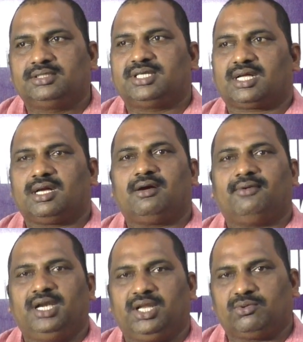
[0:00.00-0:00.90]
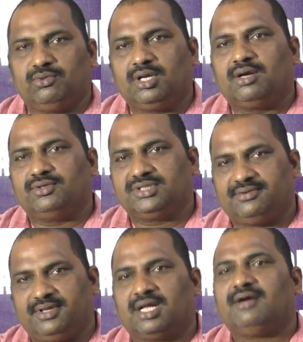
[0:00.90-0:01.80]
చక్కగా వాళ్ళని కూల్గా ఉంచే
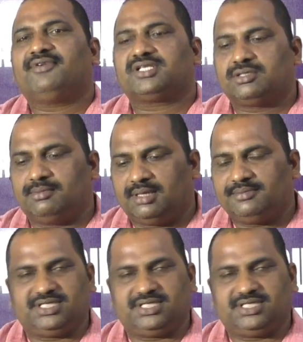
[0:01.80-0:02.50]
విధంగా ఫస్ట్ మనం